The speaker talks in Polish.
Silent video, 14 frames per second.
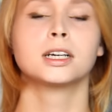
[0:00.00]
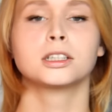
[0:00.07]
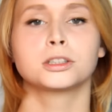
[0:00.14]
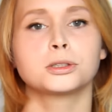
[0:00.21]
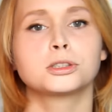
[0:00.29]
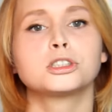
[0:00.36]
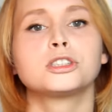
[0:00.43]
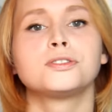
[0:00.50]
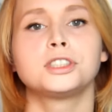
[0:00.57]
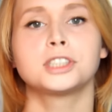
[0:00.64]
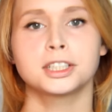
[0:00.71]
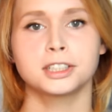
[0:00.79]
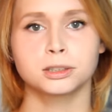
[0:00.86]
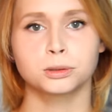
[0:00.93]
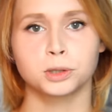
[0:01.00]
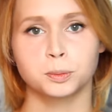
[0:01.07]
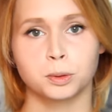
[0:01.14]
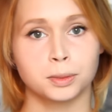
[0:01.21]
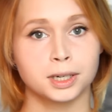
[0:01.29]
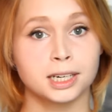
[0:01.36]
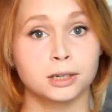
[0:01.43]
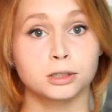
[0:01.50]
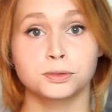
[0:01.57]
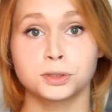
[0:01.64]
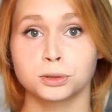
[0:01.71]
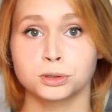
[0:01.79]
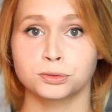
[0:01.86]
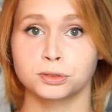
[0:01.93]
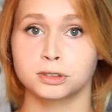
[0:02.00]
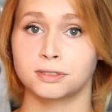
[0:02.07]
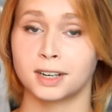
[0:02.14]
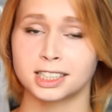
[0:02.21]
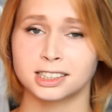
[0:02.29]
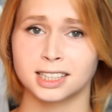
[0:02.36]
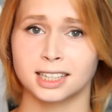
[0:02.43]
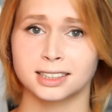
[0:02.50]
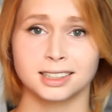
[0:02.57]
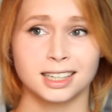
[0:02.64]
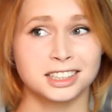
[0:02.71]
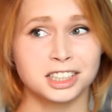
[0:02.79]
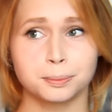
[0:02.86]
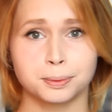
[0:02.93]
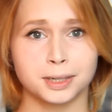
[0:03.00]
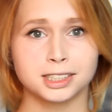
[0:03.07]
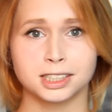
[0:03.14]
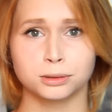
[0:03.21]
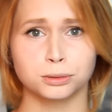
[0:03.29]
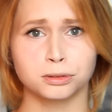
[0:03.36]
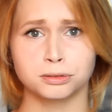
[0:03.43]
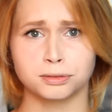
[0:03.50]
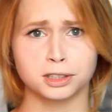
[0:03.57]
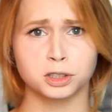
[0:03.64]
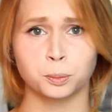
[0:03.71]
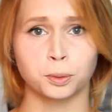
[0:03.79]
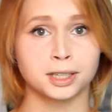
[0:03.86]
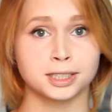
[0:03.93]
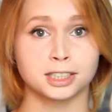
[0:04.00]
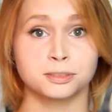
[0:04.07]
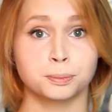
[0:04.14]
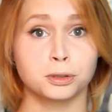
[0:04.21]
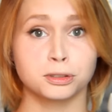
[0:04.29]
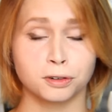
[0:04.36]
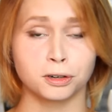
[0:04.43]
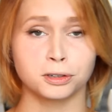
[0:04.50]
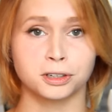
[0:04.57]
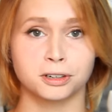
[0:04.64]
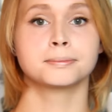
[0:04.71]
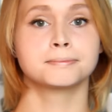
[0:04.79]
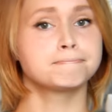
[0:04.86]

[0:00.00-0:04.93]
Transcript: To jest ćwiczenie, które pomaga rozwinąć Twój warsztat, a nie praca, którą warto pokazać w portfolio.